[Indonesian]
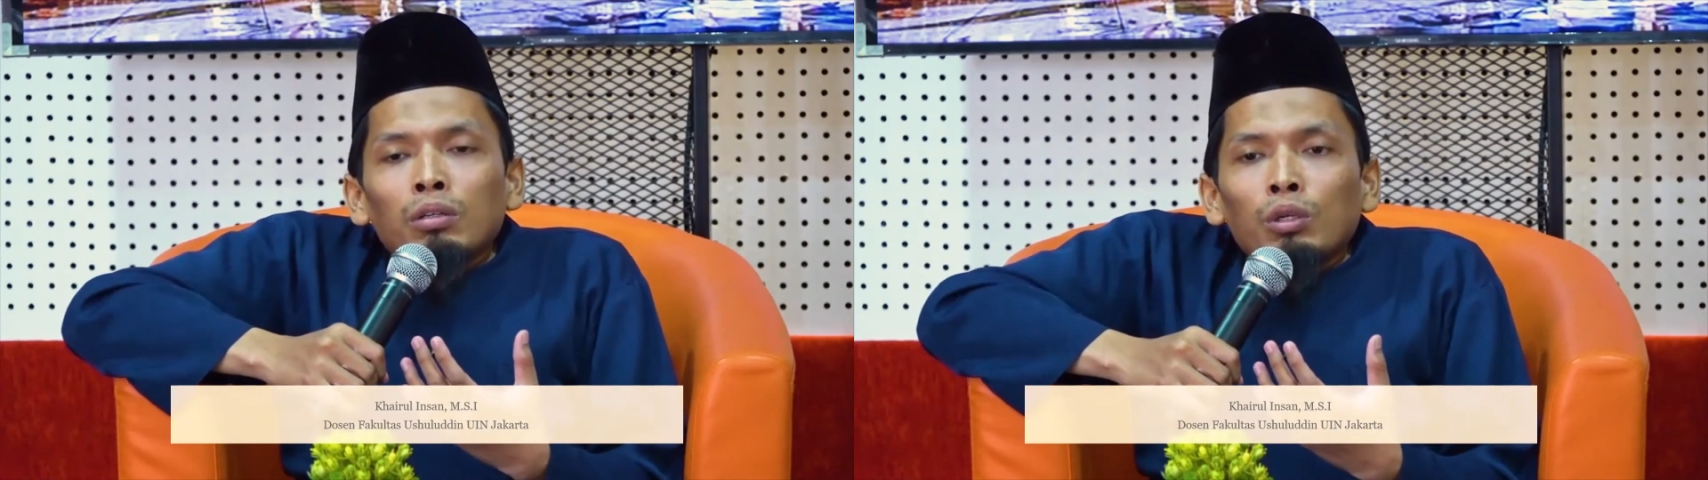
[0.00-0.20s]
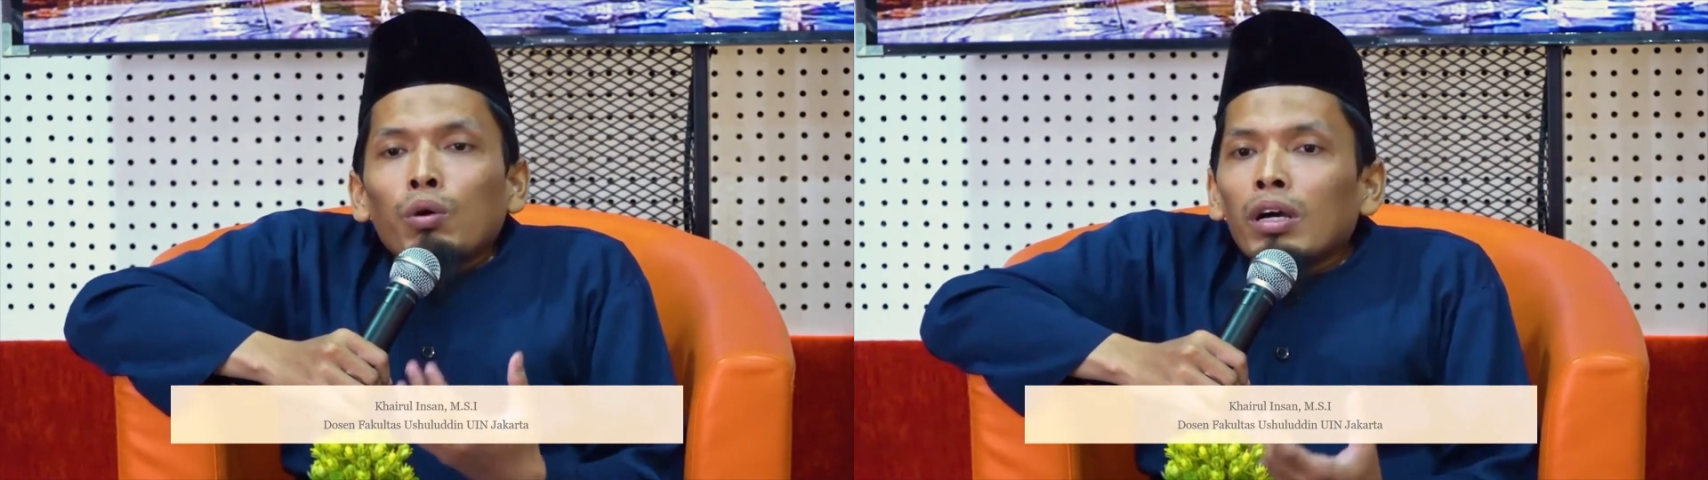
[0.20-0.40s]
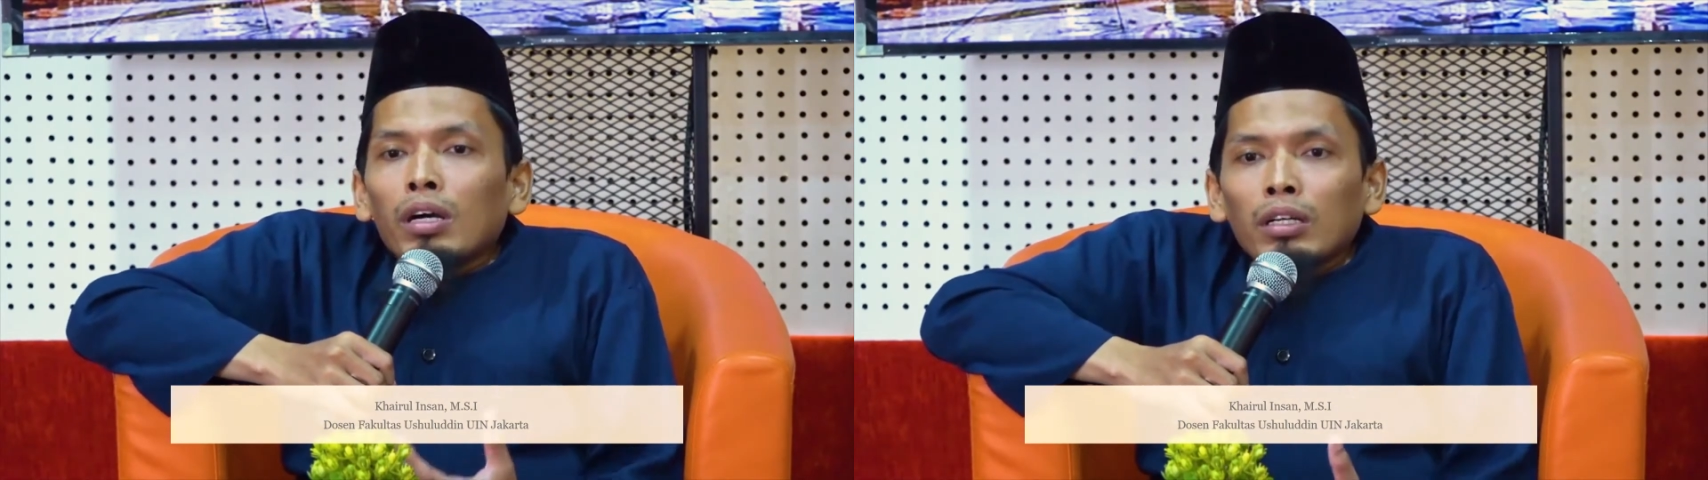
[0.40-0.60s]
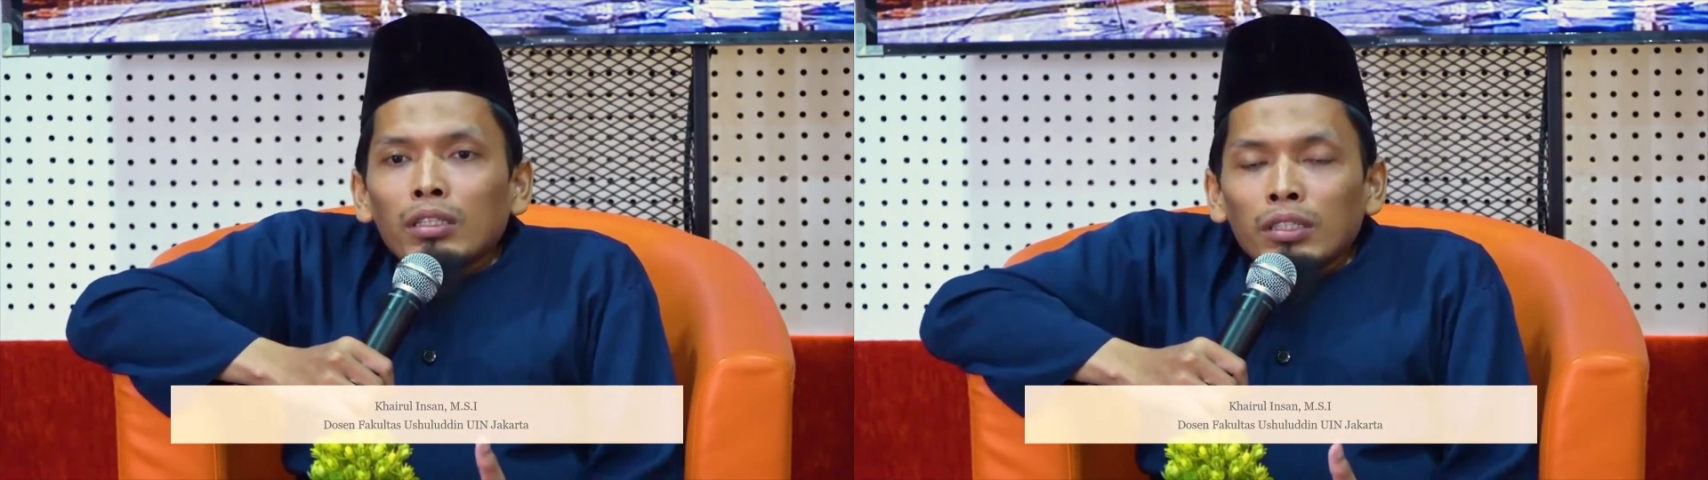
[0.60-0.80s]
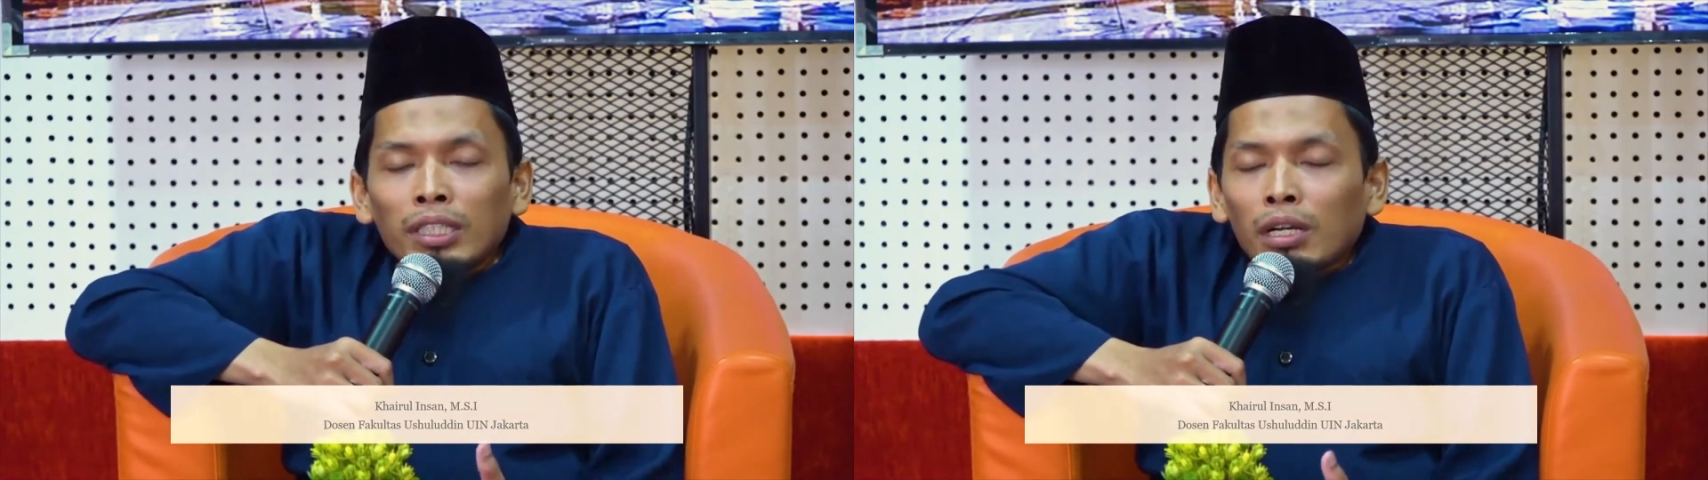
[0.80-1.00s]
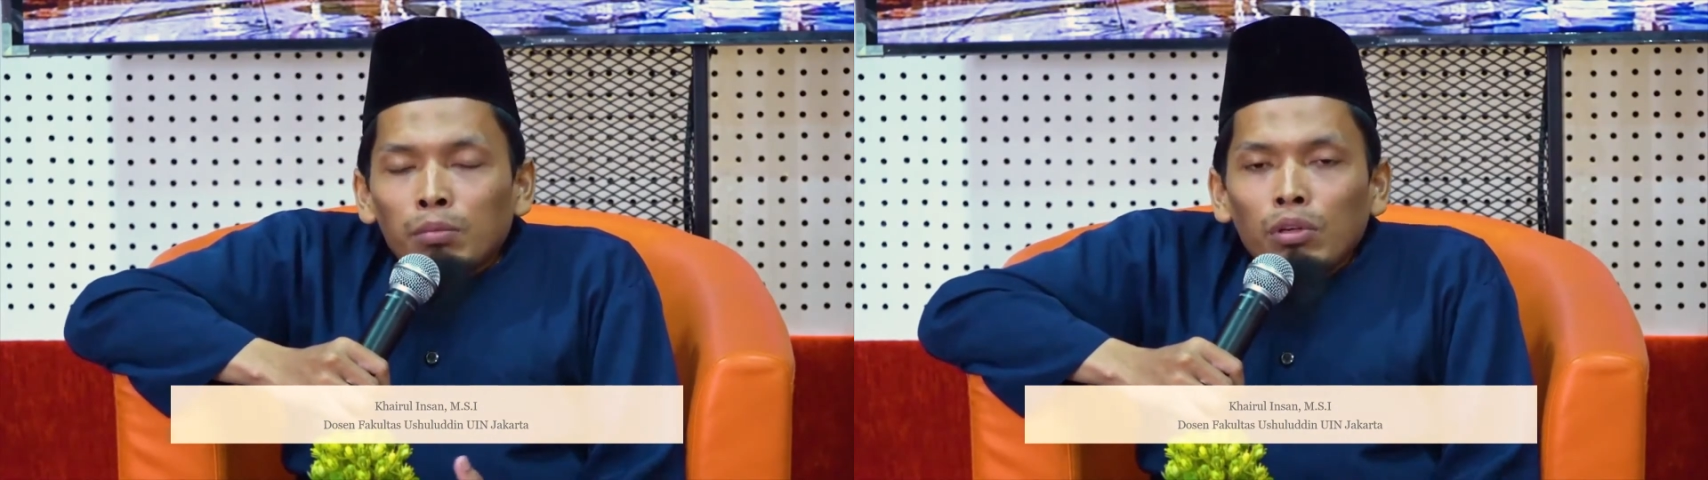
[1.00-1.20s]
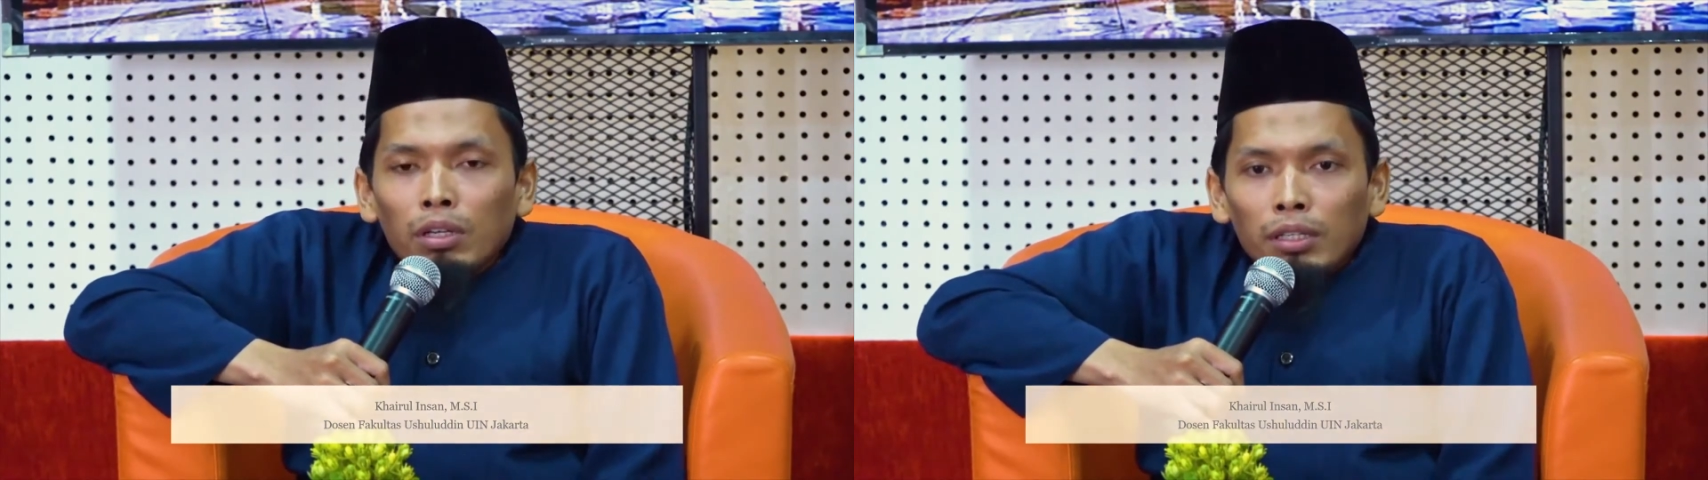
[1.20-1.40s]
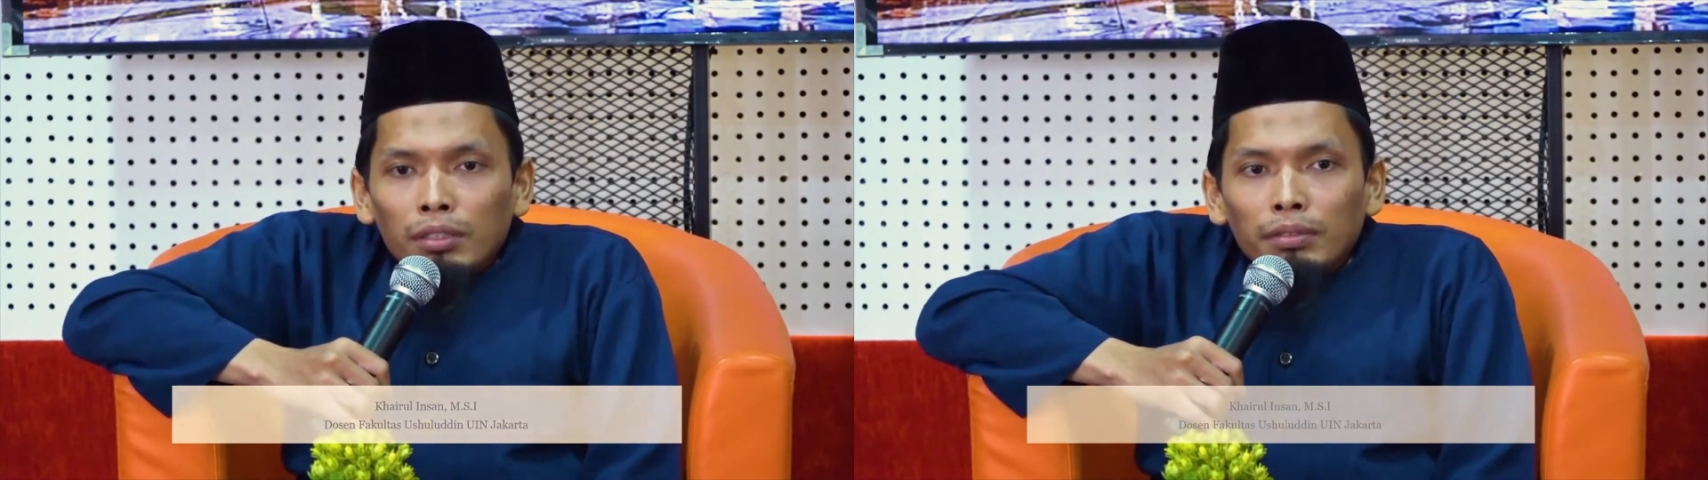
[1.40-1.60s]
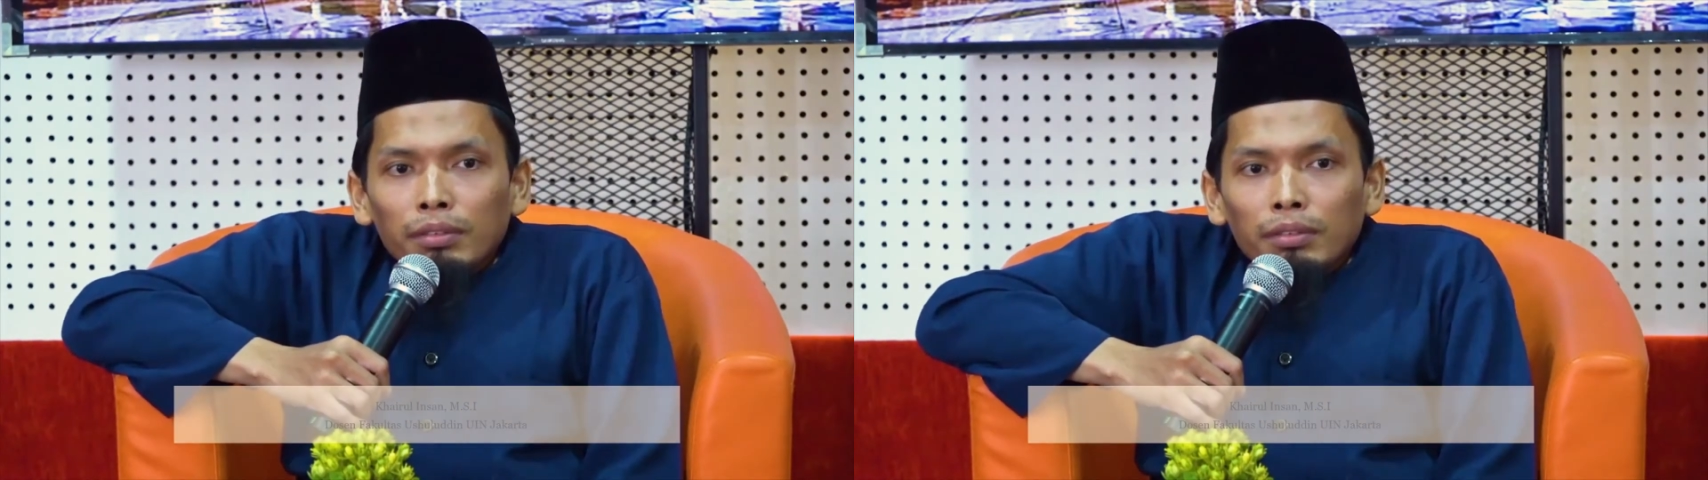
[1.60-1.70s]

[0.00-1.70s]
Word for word: doa dikabulkan